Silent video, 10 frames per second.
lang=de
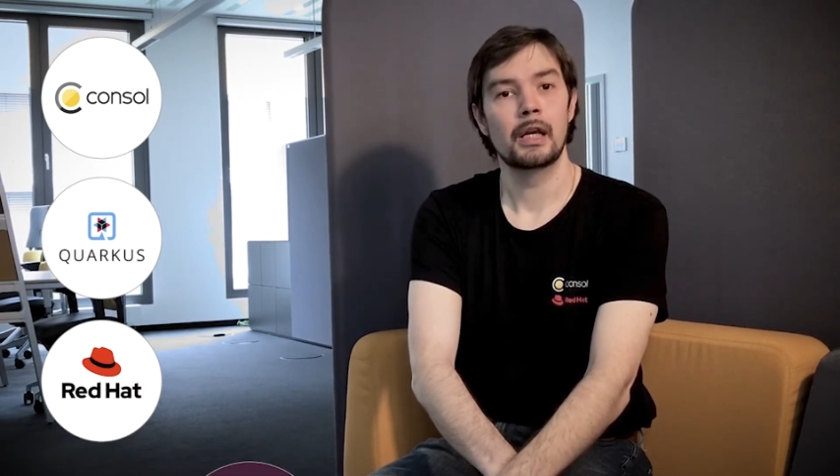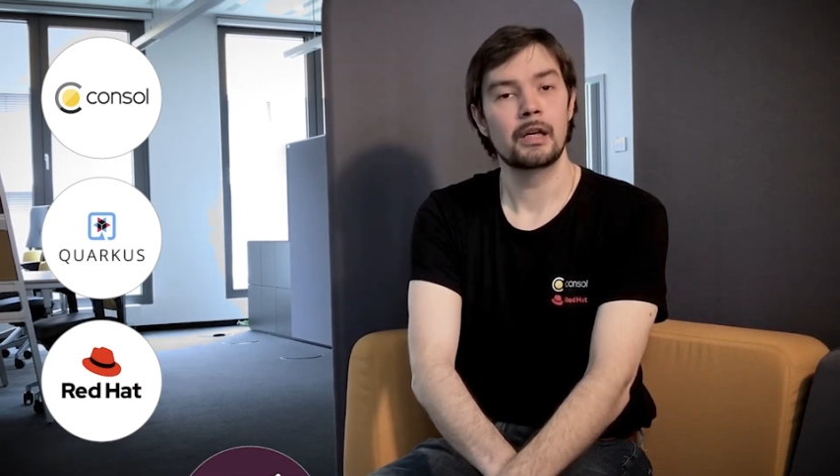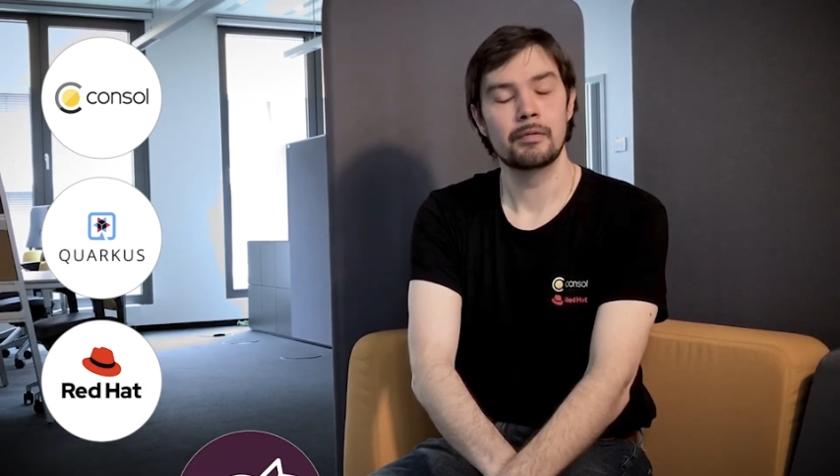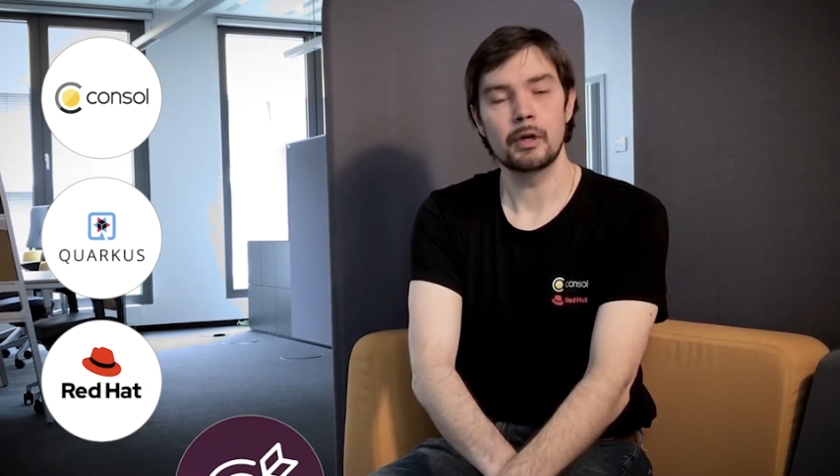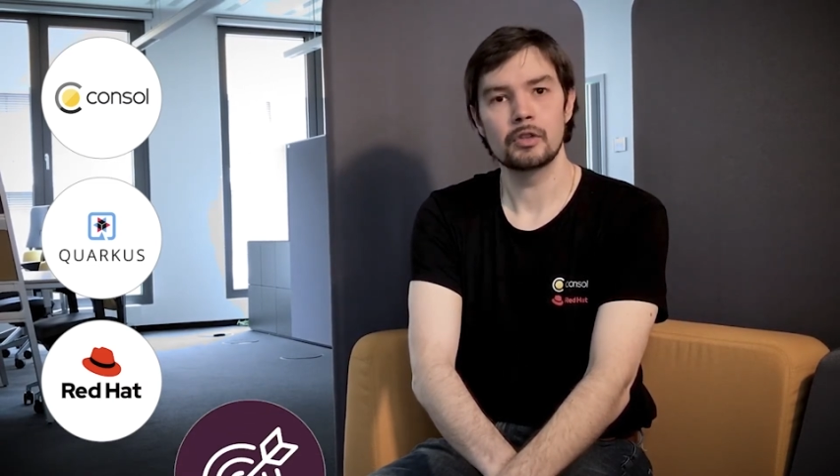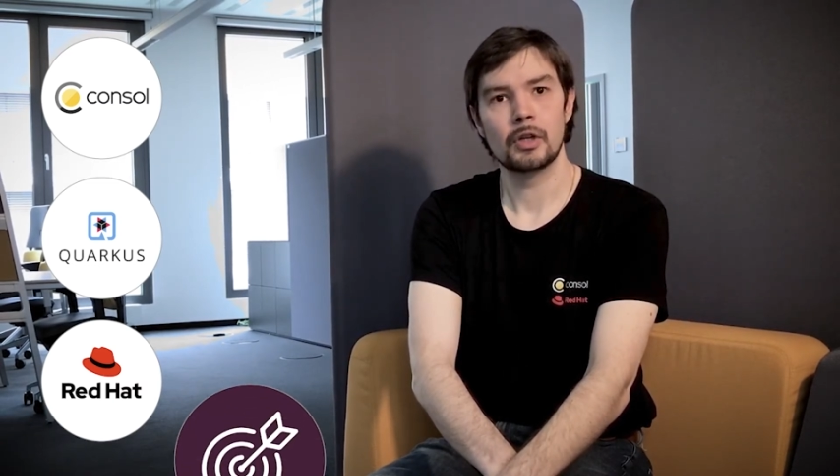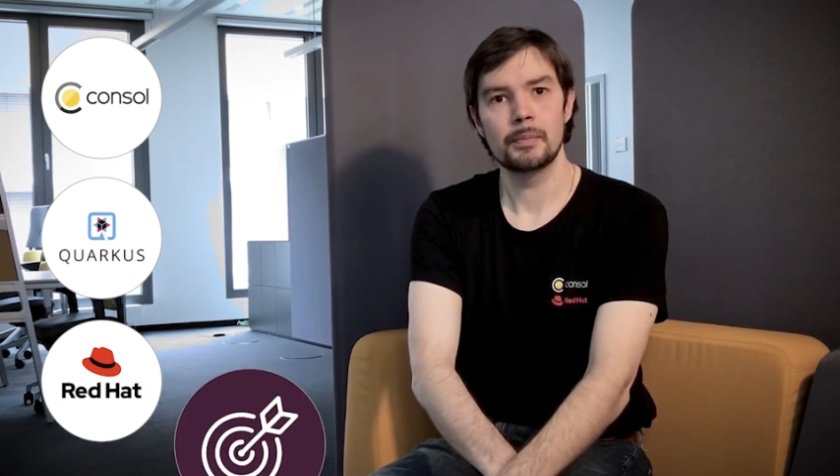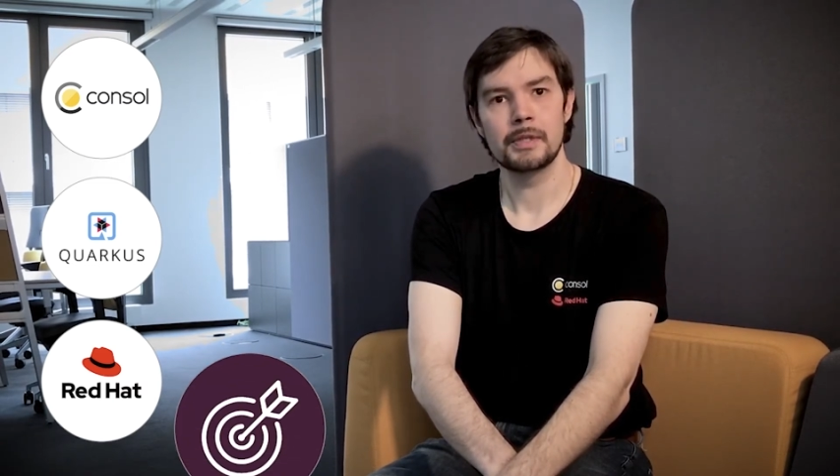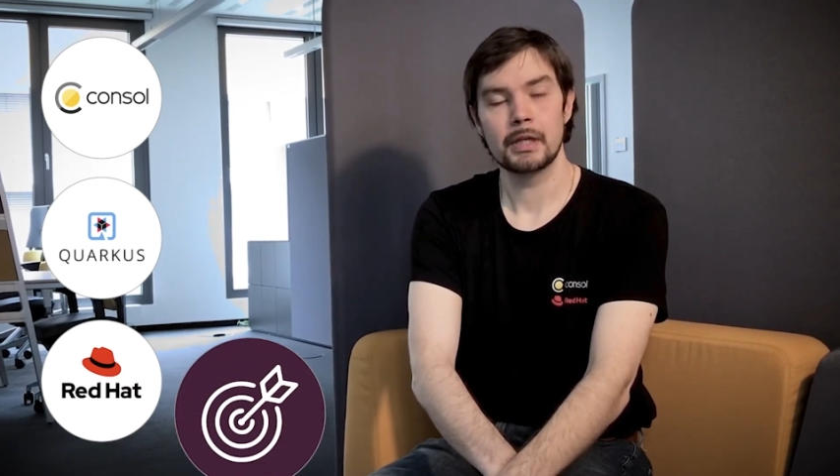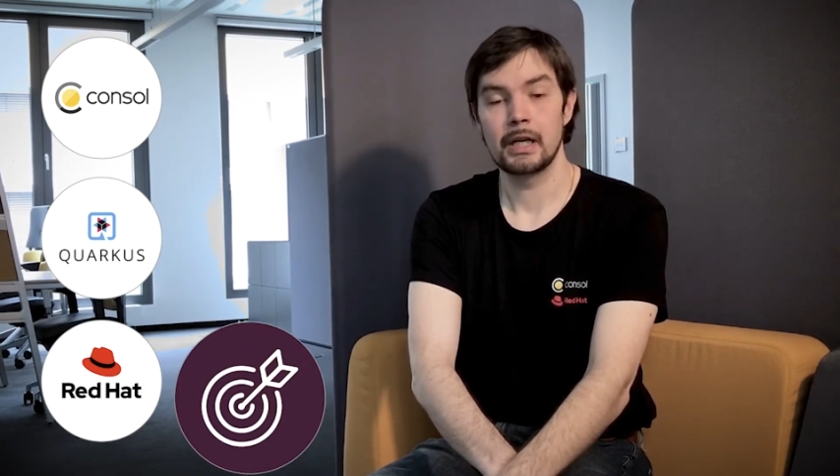In den
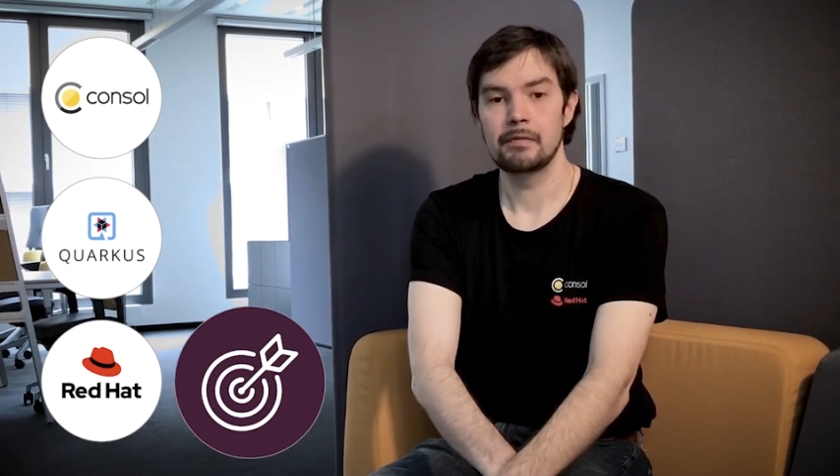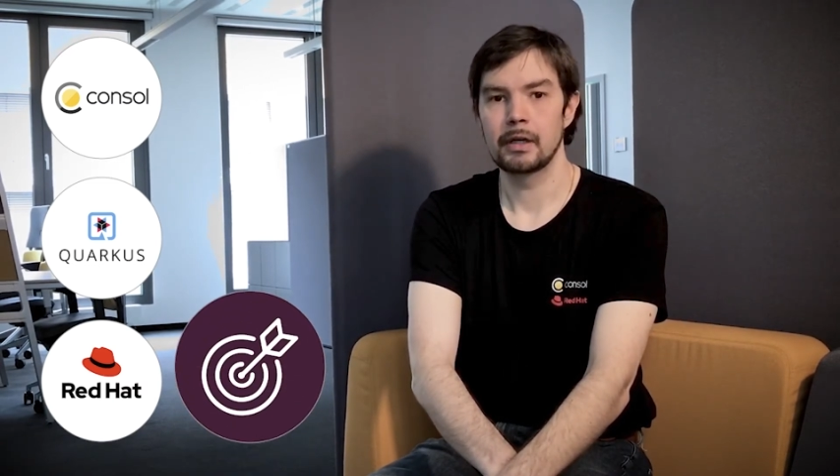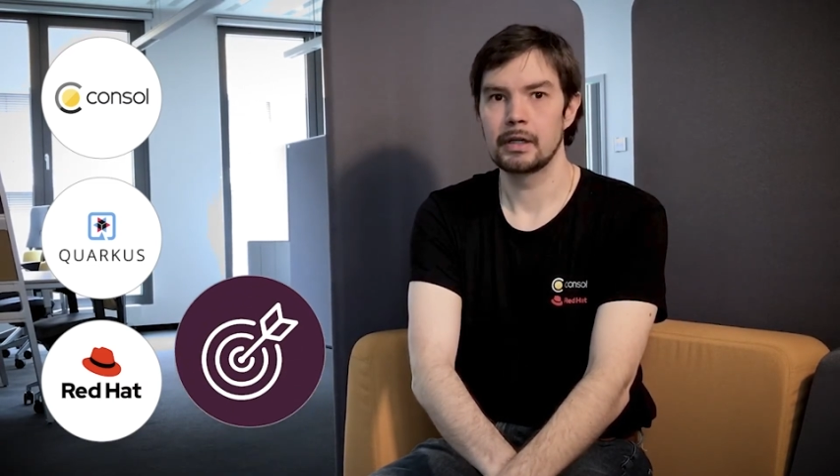Workshops gehen wir